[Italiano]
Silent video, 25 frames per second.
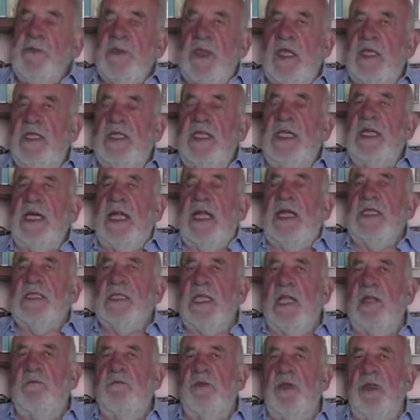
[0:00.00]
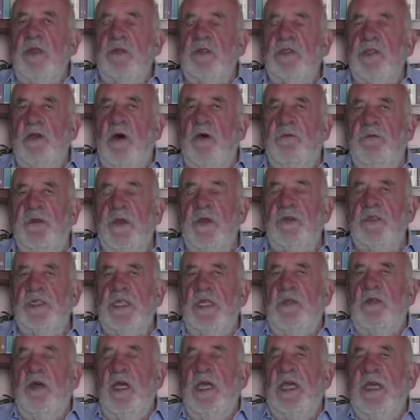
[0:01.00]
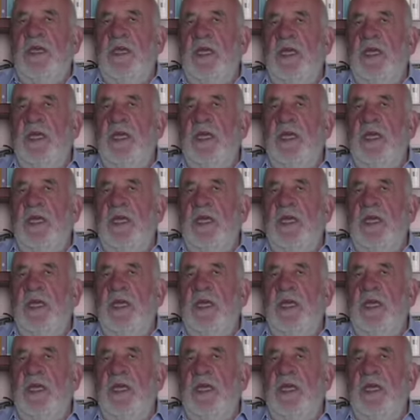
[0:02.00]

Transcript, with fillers: eh, di carattere filosofico, se noi